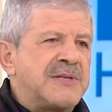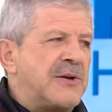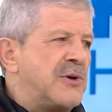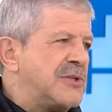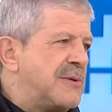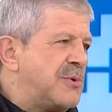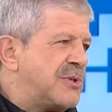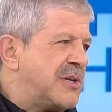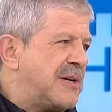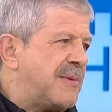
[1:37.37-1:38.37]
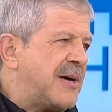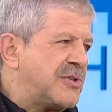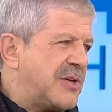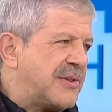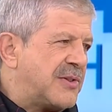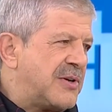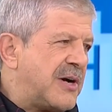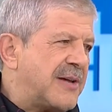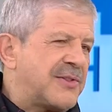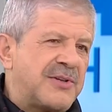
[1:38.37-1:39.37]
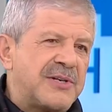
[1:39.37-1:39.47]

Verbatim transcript: sene önce bu işleri başlattık. Attık.